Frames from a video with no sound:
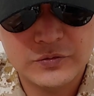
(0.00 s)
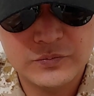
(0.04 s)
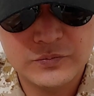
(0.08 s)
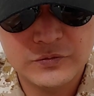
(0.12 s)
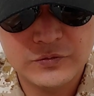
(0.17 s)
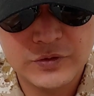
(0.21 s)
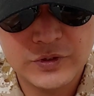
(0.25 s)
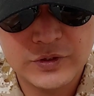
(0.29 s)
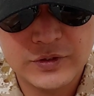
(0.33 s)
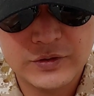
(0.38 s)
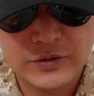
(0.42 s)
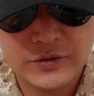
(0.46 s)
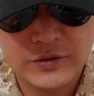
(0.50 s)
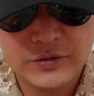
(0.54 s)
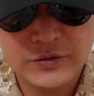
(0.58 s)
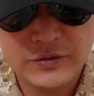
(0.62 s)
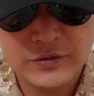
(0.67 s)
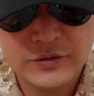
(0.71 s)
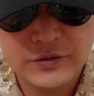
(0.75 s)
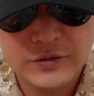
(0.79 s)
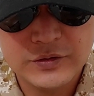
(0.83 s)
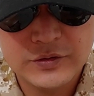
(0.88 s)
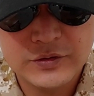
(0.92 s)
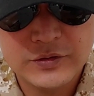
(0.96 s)

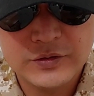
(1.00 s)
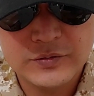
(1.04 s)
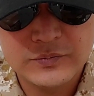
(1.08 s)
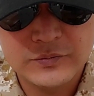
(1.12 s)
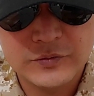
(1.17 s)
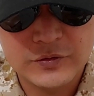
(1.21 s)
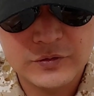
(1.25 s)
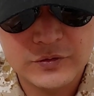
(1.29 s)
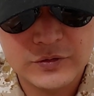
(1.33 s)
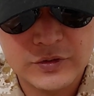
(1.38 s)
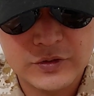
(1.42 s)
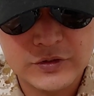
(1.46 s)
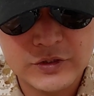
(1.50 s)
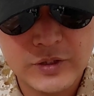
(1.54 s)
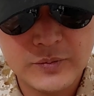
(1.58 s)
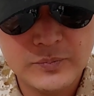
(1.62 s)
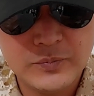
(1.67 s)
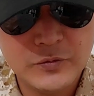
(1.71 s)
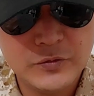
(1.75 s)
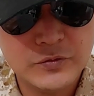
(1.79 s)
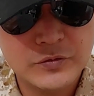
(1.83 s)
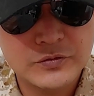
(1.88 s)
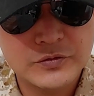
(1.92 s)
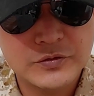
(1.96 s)
근무했던 뭐 그
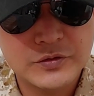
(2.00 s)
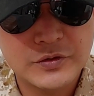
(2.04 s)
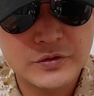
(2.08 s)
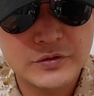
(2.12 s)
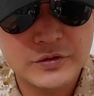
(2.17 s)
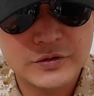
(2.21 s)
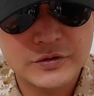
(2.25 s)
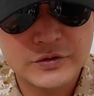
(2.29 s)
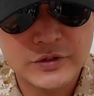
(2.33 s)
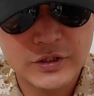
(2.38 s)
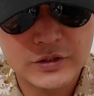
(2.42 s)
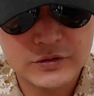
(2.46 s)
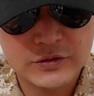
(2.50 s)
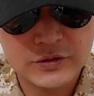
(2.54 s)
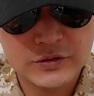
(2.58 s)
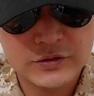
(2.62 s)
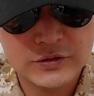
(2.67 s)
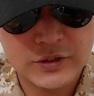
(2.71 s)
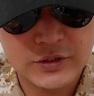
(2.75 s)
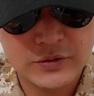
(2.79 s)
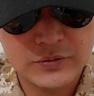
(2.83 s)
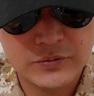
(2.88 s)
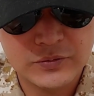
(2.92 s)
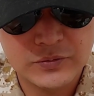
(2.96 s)
참모로서의 어떤 작전
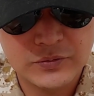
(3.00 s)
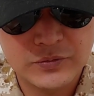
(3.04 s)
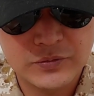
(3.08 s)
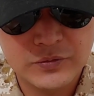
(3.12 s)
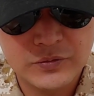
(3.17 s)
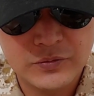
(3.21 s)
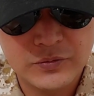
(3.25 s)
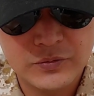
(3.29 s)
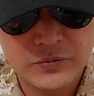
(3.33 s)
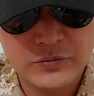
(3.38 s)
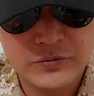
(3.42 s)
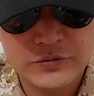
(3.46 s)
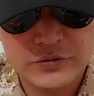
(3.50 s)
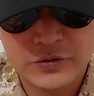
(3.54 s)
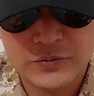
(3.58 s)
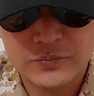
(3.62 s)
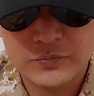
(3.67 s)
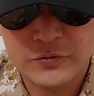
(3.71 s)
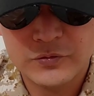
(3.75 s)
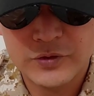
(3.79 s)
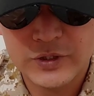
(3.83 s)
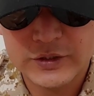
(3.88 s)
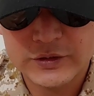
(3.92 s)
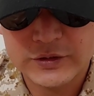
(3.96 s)
장교 혹은
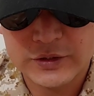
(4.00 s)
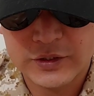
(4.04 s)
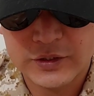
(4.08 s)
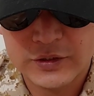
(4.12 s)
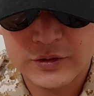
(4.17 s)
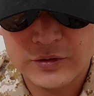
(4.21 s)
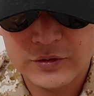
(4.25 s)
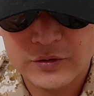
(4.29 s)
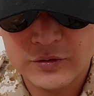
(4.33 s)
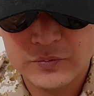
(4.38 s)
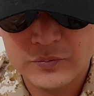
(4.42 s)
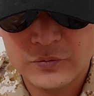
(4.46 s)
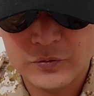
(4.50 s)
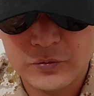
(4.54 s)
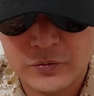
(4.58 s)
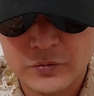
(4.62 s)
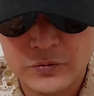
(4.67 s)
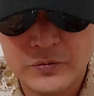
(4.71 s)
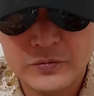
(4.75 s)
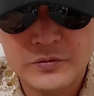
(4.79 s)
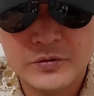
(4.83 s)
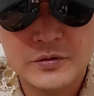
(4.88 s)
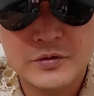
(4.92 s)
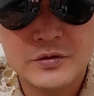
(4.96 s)
정보과장 뭐
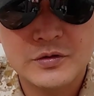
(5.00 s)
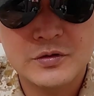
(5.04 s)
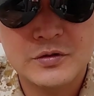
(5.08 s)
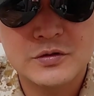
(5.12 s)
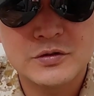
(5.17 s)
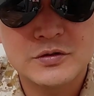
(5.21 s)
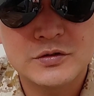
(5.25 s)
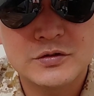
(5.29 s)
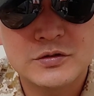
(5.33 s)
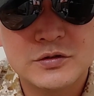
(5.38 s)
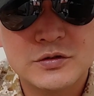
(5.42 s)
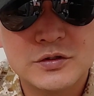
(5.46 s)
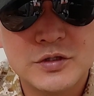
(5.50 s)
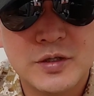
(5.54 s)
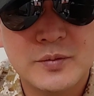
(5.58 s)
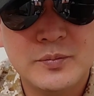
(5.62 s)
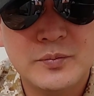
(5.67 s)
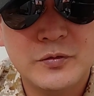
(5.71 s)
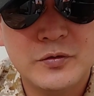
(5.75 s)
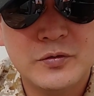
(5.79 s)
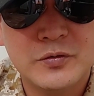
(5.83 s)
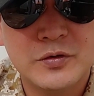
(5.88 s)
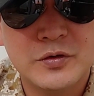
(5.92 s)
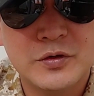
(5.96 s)
이런 어떤
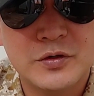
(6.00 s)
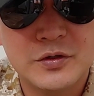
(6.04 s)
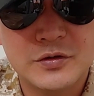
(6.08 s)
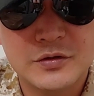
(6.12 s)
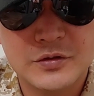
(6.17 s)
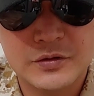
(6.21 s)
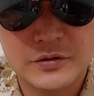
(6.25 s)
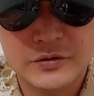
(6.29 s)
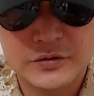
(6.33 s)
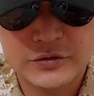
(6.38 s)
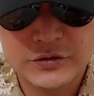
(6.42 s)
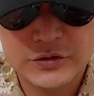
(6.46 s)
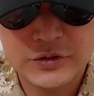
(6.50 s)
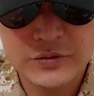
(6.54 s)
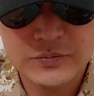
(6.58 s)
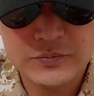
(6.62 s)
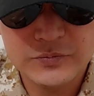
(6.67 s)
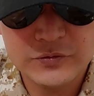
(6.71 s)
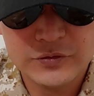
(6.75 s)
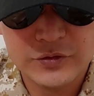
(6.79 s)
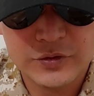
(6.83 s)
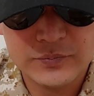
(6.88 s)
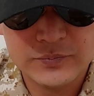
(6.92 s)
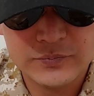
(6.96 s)
참모로 이겼던 그
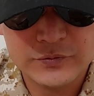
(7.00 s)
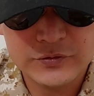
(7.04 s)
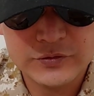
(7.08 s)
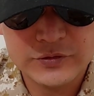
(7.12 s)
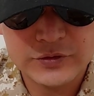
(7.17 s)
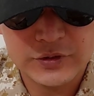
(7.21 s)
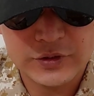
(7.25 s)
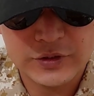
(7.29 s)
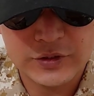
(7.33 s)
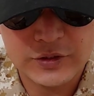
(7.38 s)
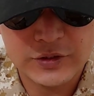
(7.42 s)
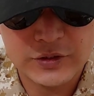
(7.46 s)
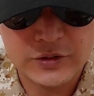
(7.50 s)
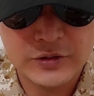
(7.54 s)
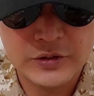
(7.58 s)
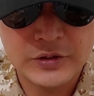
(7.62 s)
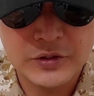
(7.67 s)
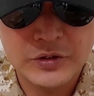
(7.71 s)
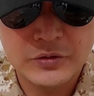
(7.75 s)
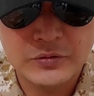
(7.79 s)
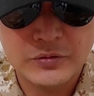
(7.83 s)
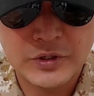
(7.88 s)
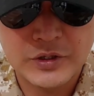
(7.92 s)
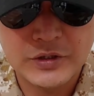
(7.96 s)
실무 업무들이
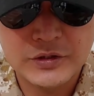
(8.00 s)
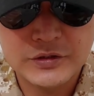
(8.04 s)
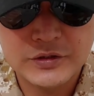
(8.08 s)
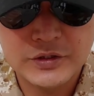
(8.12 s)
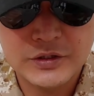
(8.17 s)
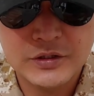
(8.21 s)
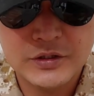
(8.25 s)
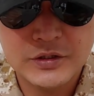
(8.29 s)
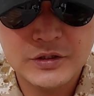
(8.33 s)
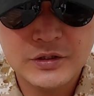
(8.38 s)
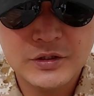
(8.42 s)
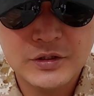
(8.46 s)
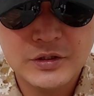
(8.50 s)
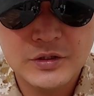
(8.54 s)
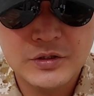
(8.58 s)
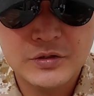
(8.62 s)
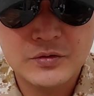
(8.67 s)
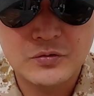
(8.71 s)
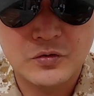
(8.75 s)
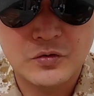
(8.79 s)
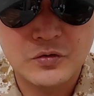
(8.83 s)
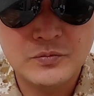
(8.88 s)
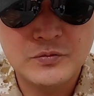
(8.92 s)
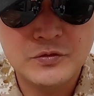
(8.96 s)
굉장히
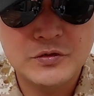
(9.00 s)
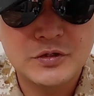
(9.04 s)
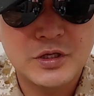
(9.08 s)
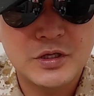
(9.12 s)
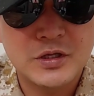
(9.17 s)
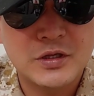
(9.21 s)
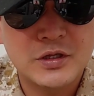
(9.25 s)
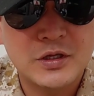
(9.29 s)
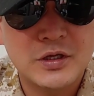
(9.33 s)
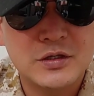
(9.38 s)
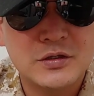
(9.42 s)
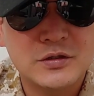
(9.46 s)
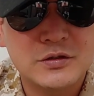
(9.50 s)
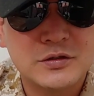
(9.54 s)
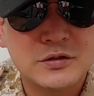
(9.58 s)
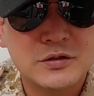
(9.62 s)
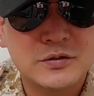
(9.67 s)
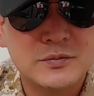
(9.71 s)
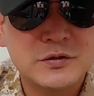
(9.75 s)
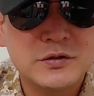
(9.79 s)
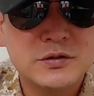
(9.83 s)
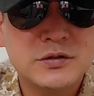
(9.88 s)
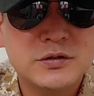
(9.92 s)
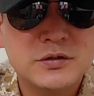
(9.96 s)
도움이 된다는
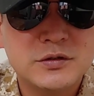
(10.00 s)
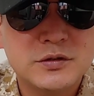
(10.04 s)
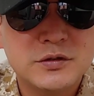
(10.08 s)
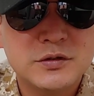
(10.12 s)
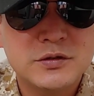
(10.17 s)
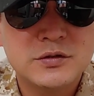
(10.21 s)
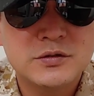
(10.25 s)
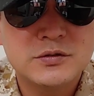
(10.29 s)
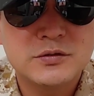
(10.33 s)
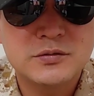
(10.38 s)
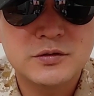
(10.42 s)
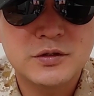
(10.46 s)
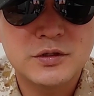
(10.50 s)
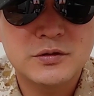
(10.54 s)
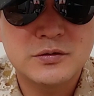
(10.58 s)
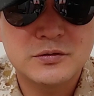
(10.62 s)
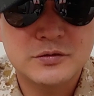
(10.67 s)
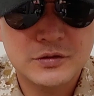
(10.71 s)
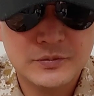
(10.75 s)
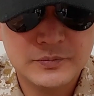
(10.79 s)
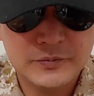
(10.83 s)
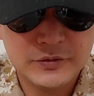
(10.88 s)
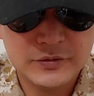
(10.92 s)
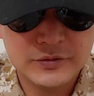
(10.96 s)
점을 추가로
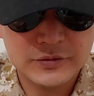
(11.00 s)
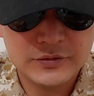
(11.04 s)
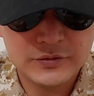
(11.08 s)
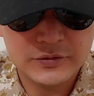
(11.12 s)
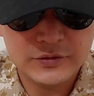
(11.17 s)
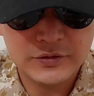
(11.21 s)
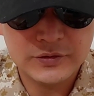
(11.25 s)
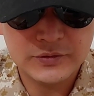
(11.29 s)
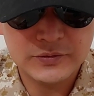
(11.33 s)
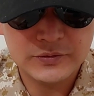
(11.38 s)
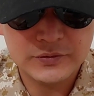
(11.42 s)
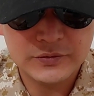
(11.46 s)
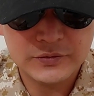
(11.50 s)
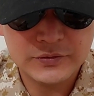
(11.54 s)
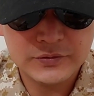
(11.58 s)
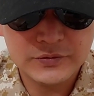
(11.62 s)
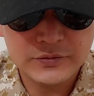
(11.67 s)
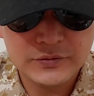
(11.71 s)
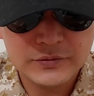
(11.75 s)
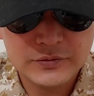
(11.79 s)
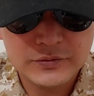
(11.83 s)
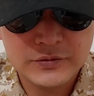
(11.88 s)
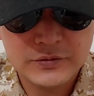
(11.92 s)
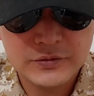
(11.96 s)
설명을
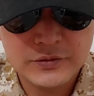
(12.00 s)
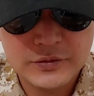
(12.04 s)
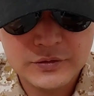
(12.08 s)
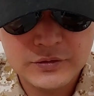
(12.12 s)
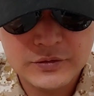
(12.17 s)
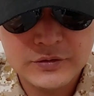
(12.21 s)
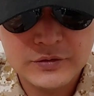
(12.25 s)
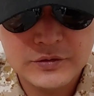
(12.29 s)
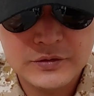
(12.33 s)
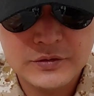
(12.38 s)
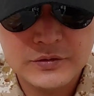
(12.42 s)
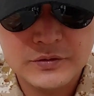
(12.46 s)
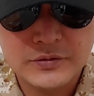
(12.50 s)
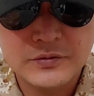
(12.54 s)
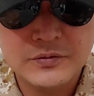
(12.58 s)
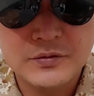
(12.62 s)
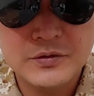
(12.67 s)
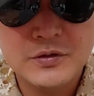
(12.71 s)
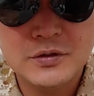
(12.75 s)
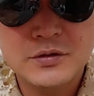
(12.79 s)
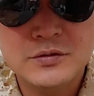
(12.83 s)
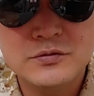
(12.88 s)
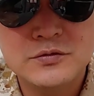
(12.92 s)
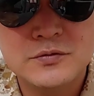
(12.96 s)
드리고요. 그리고
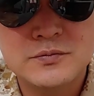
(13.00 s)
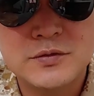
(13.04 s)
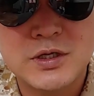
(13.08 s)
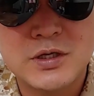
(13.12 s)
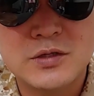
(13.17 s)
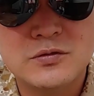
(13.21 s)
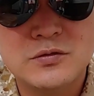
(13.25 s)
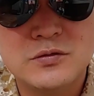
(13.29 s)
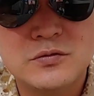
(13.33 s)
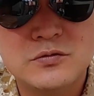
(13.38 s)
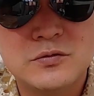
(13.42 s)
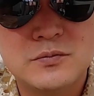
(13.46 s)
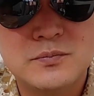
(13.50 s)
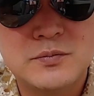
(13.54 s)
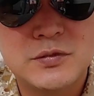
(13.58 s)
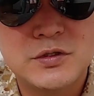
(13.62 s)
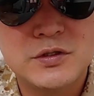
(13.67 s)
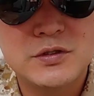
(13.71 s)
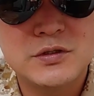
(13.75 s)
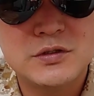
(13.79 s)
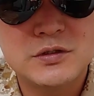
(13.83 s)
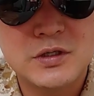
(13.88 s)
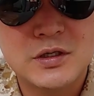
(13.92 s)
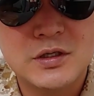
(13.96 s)
이건 좀 다소 좀
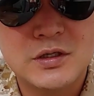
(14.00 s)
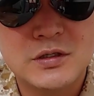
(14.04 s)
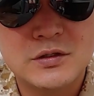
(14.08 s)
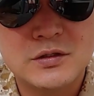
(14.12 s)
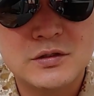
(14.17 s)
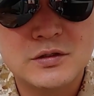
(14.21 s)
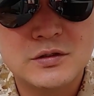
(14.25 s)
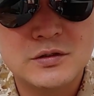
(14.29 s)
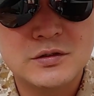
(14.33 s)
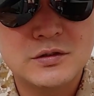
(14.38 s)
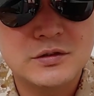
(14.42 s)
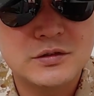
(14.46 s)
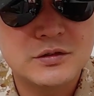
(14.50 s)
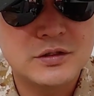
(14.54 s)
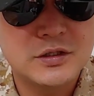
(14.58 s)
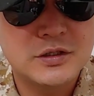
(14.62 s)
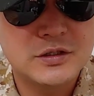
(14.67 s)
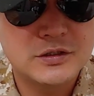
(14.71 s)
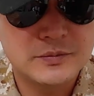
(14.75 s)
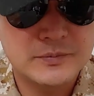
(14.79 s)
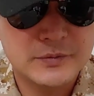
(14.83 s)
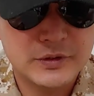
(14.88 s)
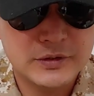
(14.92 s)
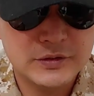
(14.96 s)
비근한
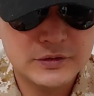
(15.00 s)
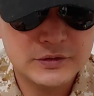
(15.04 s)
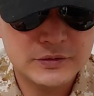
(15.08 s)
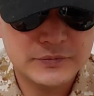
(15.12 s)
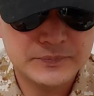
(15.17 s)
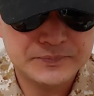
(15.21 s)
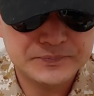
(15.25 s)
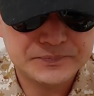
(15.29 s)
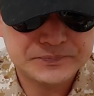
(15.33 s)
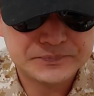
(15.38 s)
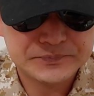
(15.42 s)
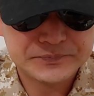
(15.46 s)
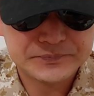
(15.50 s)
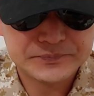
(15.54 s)
예지만은